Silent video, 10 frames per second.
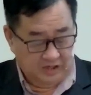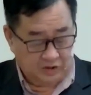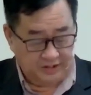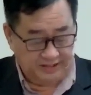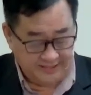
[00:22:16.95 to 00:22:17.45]

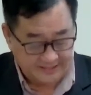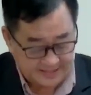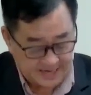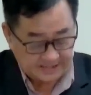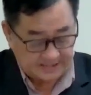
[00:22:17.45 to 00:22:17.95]
所以你
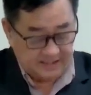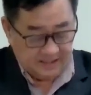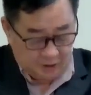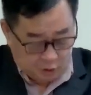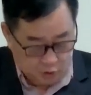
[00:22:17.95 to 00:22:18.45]
相信，
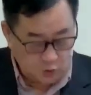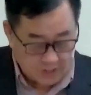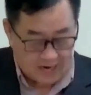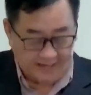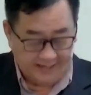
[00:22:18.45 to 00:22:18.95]
你出
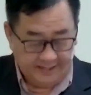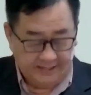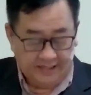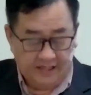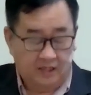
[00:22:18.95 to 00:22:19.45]
来，
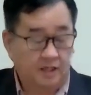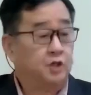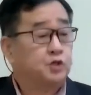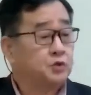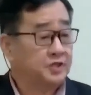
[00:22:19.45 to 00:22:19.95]
你
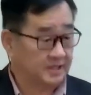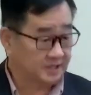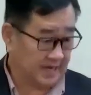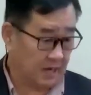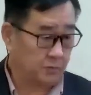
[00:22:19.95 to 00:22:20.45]
就得
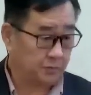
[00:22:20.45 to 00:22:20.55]
着。